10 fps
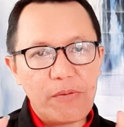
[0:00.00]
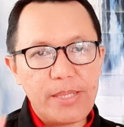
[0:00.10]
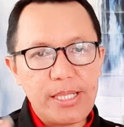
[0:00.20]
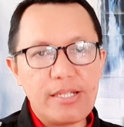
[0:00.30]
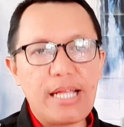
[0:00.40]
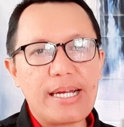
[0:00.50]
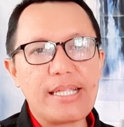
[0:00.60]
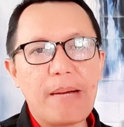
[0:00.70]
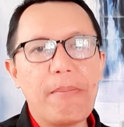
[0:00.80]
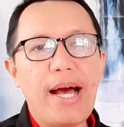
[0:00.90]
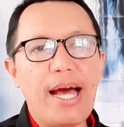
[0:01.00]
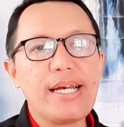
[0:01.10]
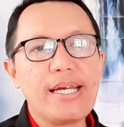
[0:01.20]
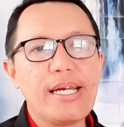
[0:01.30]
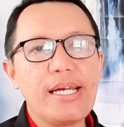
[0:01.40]
bentuk fisik kita ada
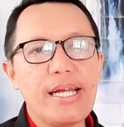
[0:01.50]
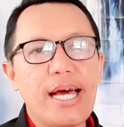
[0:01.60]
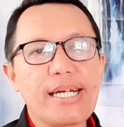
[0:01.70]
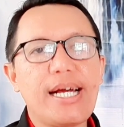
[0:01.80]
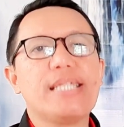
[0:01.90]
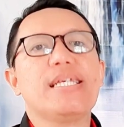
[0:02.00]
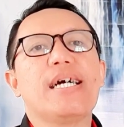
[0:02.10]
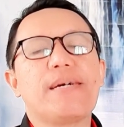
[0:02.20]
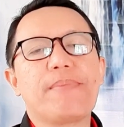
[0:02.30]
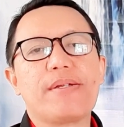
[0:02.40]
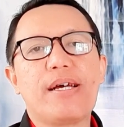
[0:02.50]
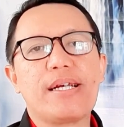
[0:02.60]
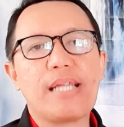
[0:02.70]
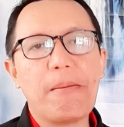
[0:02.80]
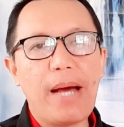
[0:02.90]
tambahan harganya
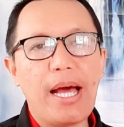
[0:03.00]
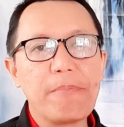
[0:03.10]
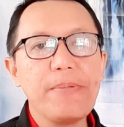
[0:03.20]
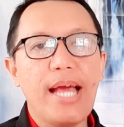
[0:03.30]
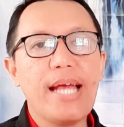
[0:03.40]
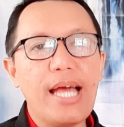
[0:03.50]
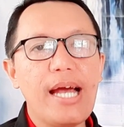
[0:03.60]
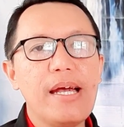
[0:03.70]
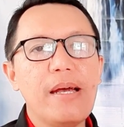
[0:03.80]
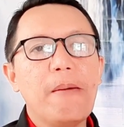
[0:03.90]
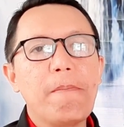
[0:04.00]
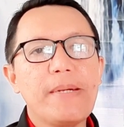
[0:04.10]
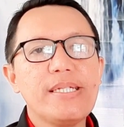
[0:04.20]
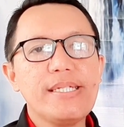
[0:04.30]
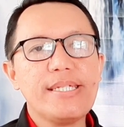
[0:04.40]
ada tambahan biaya
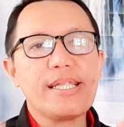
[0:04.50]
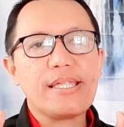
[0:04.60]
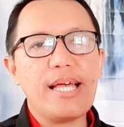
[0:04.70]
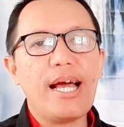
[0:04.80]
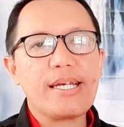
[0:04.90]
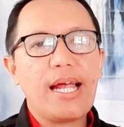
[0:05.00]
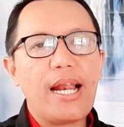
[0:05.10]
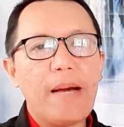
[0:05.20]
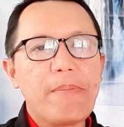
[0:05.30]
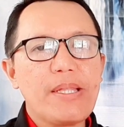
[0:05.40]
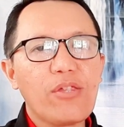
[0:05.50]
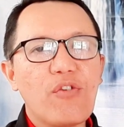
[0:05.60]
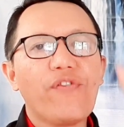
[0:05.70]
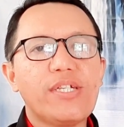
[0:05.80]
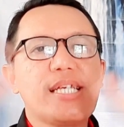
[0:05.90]
mencetak dalam
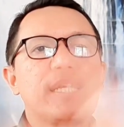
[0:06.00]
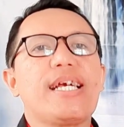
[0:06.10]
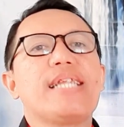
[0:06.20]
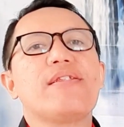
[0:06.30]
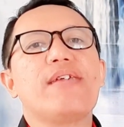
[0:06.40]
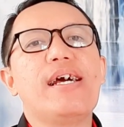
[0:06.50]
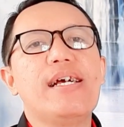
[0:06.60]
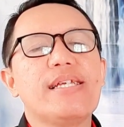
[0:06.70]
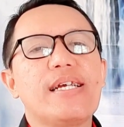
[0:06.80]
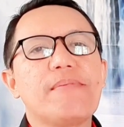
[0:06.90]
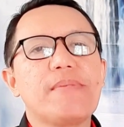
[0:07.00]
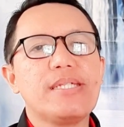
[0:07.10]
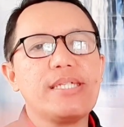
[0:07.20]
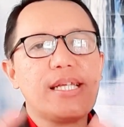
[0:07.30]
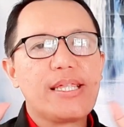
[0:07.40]
bentuk fisik ingat ya jadi
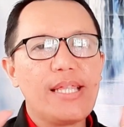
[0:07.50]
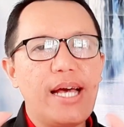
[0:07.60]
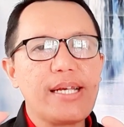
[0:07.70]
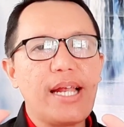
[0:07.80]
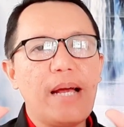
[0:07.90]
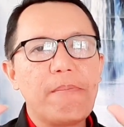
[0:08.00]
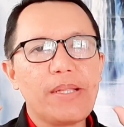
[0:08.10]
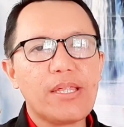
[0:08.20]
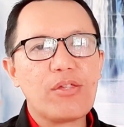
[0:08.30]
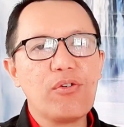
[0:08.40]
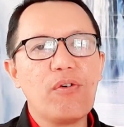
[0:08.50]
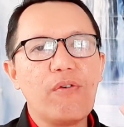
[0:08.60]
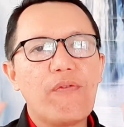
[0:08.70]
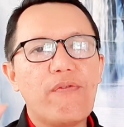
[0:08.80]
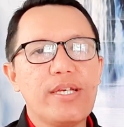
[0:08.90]
mencetak dalam
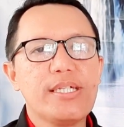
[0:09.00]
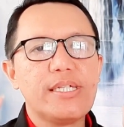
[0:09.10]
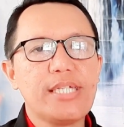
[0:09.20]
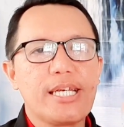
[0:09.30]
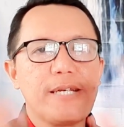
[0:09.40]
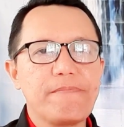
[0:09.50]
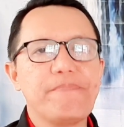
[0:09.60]
bentuk fisik